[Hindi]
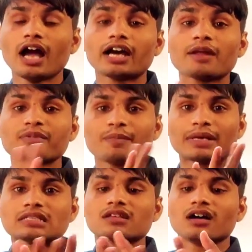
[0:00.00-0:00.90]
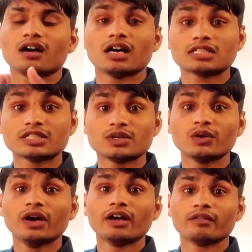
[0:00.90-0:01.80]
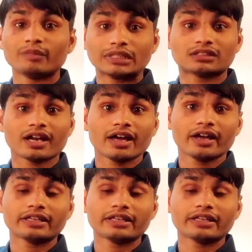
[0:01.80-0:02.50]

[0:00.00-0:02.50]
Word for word: अगर आपके पास अजियो मिंत्रा